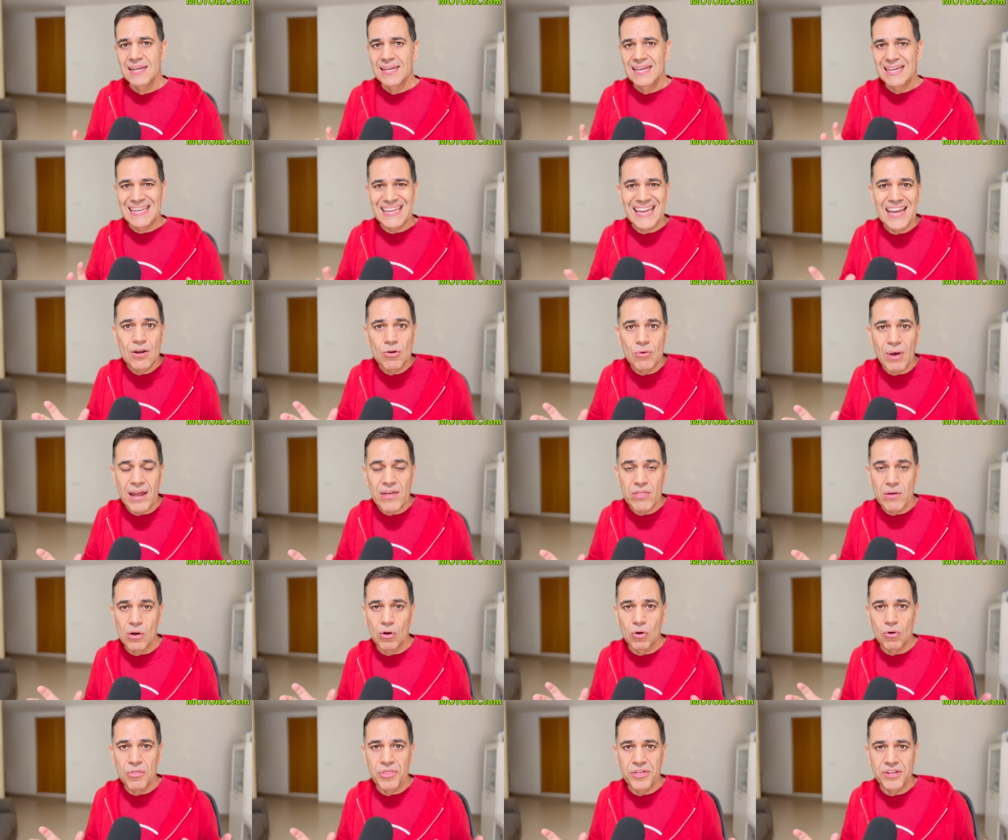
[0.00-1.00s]
¿Quién no ha ido a
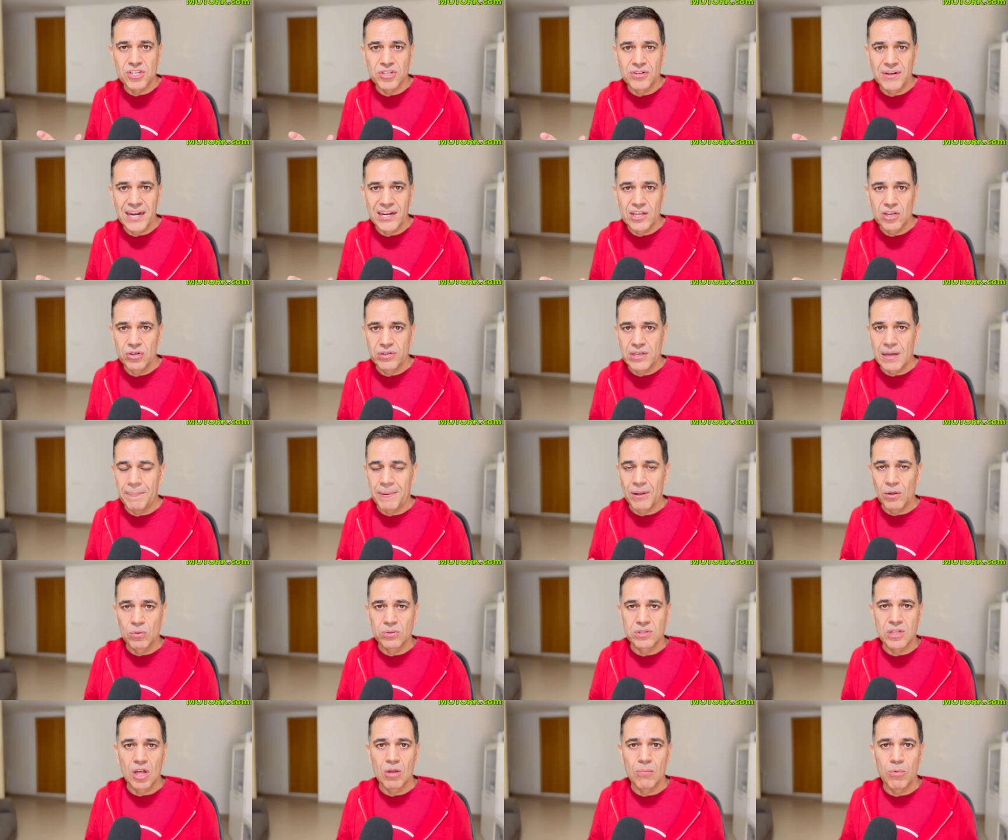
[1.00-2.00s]
un concesionario y ha
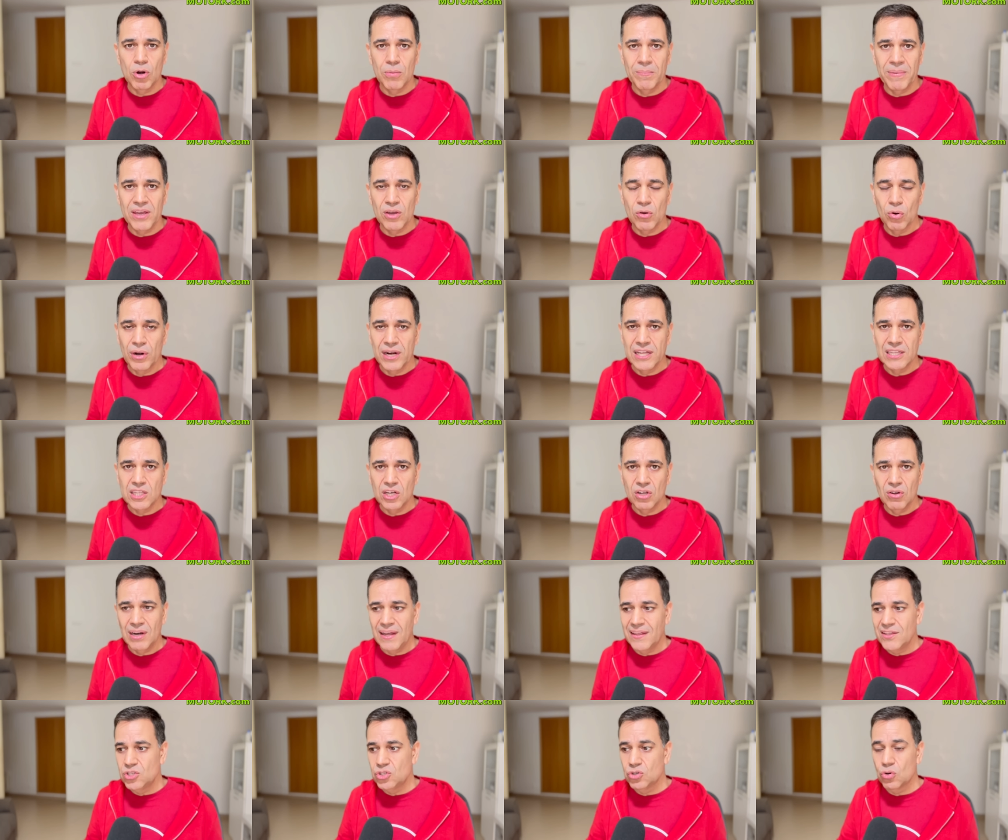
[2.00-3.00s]
preguntado por un vehículo eléctrico y
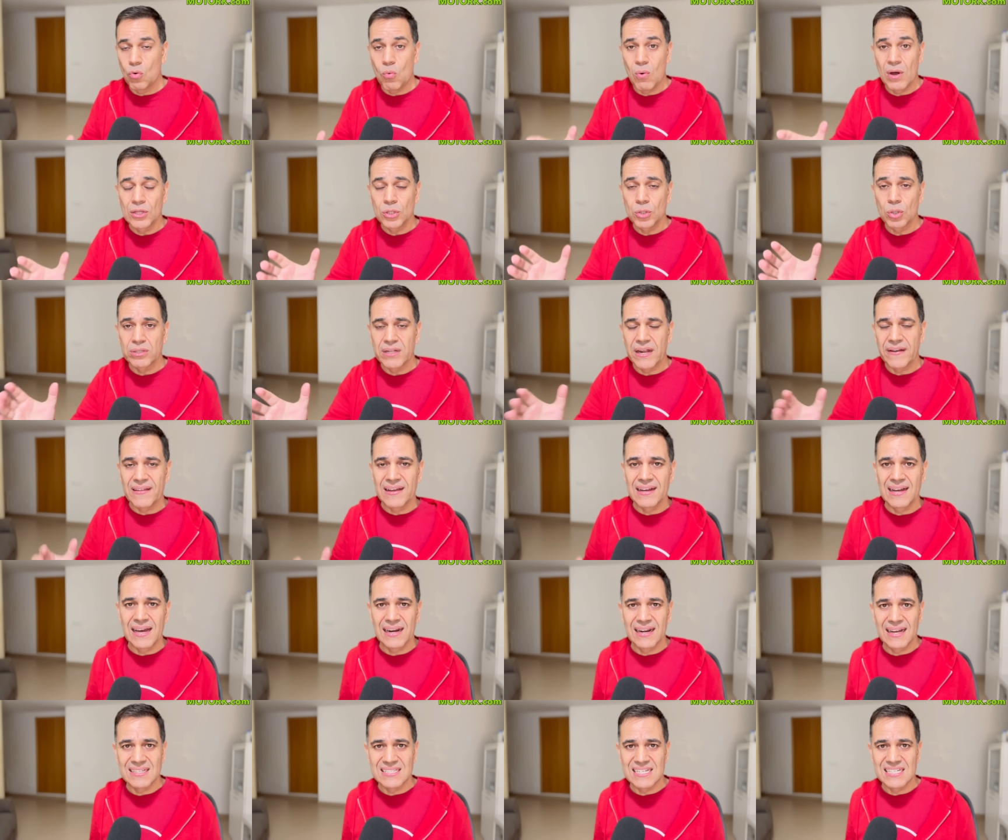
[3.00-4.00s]
le ha dicho, ¿cuánto tarda en
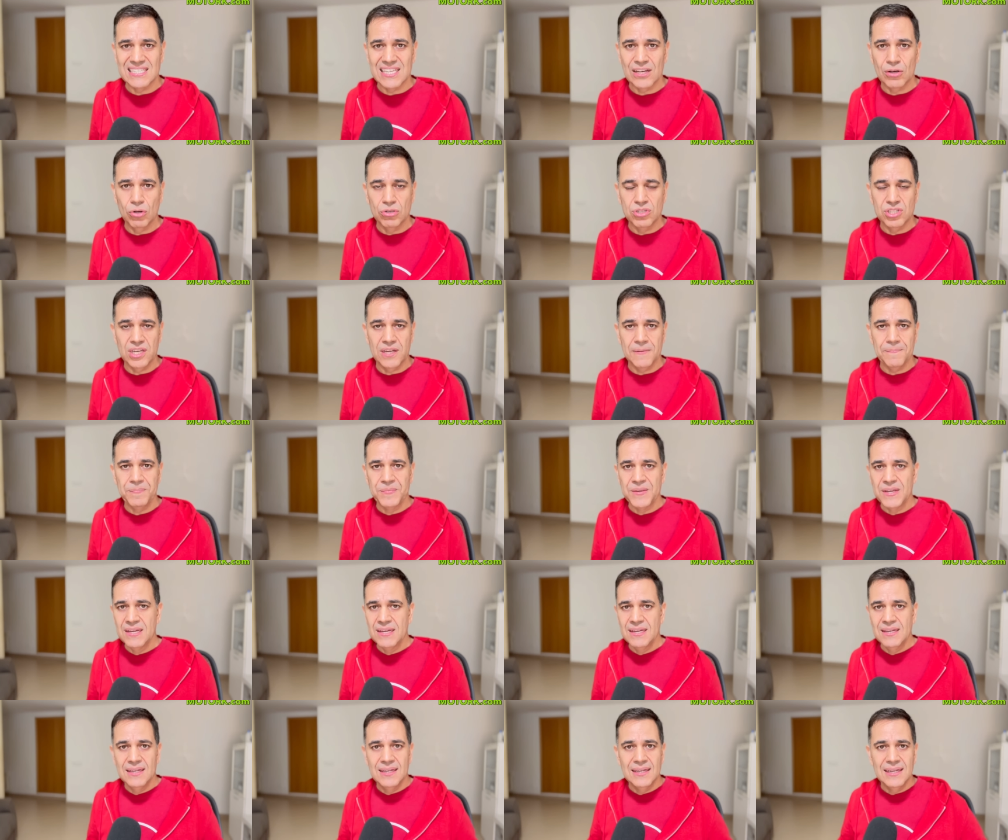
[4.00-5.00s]
cargarse este coche?
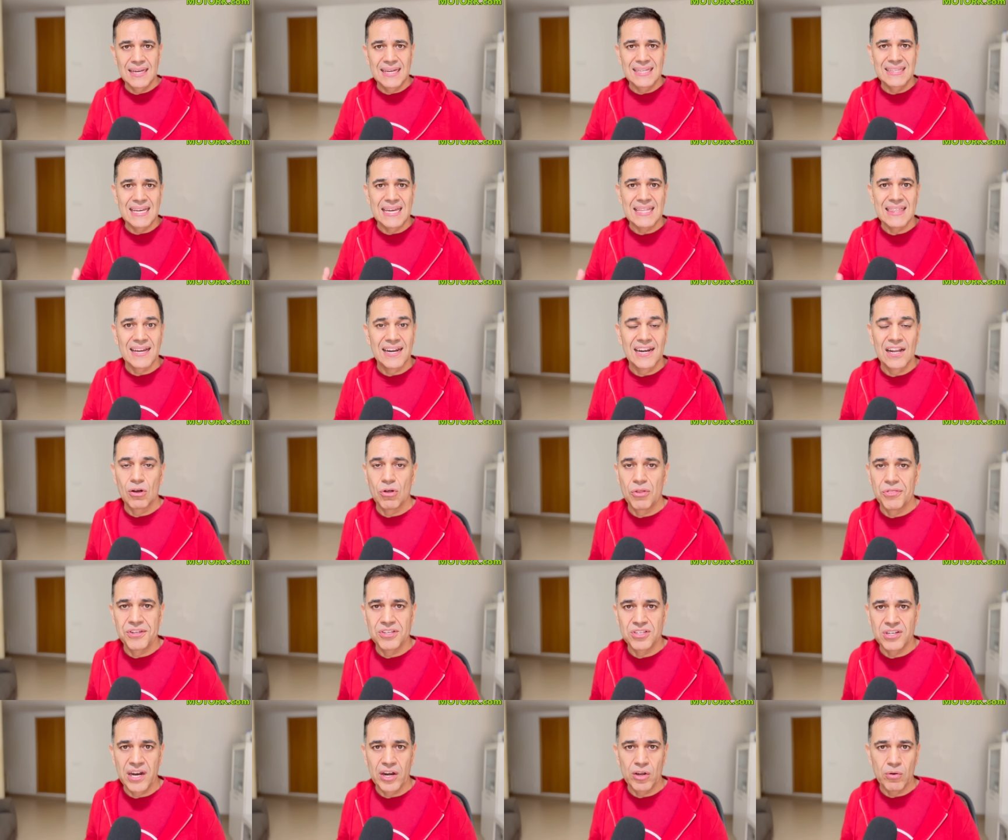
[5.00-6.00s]
Y te dicen en el
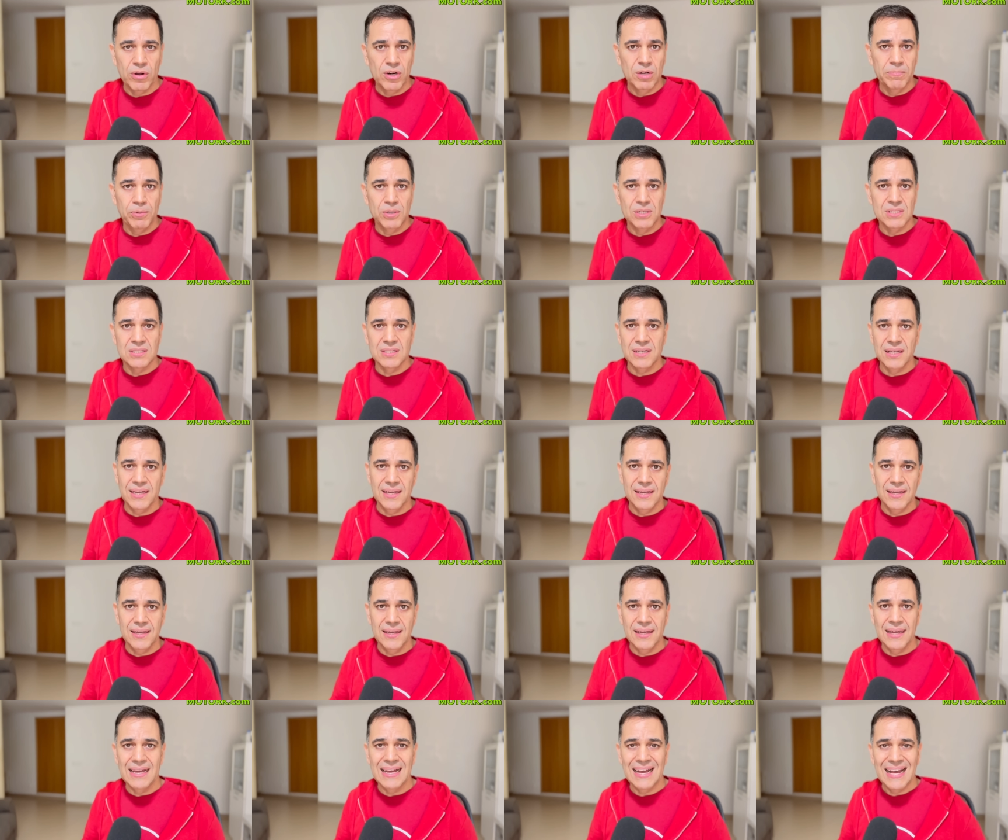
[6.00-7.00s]
concesionario, bueno, pues
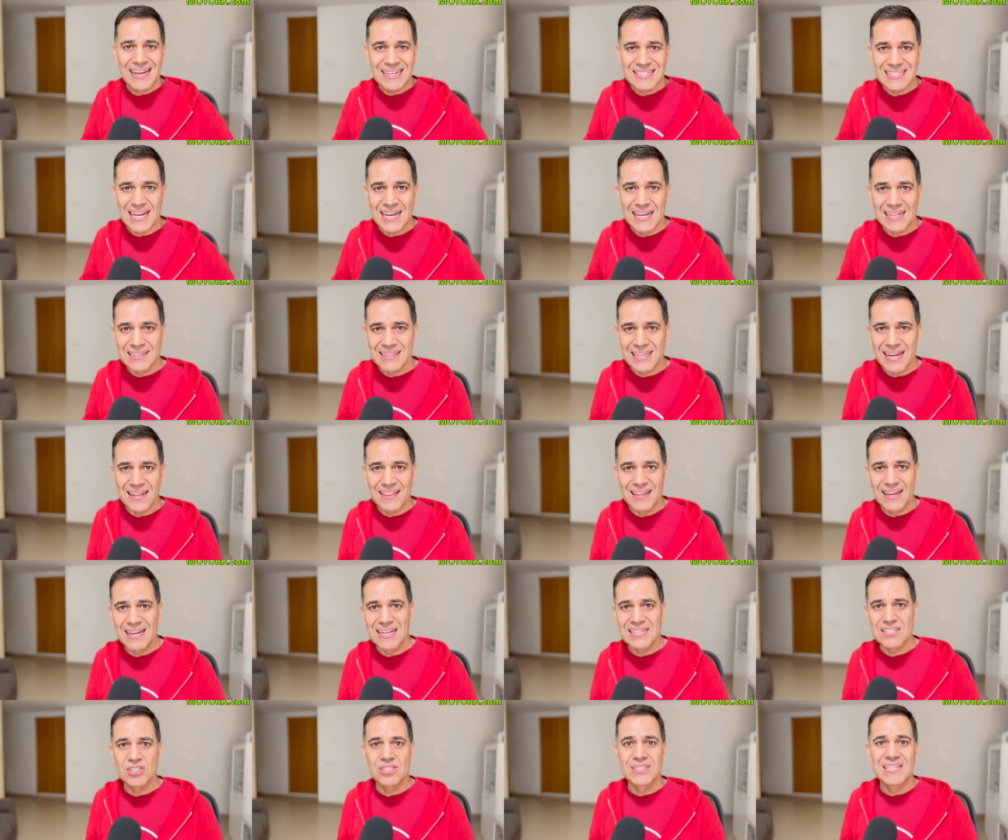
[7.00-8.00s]
eh, en casa
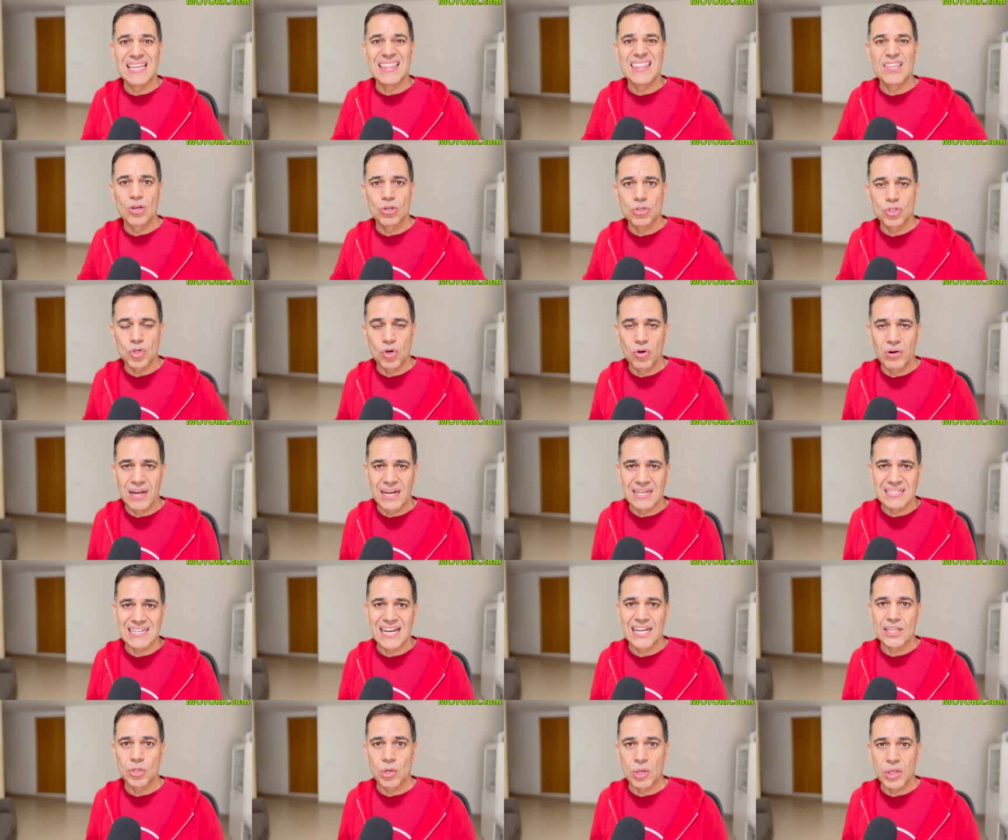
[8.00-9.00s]
tardas 18 horas,
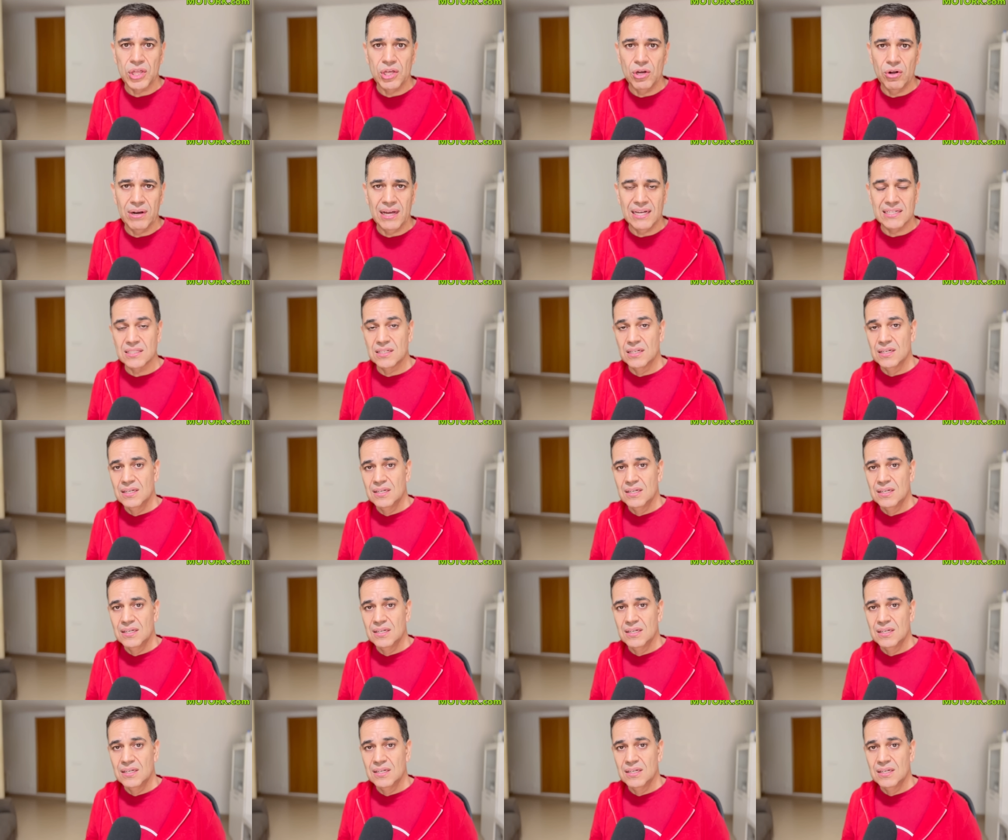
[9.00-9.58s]
14 horas,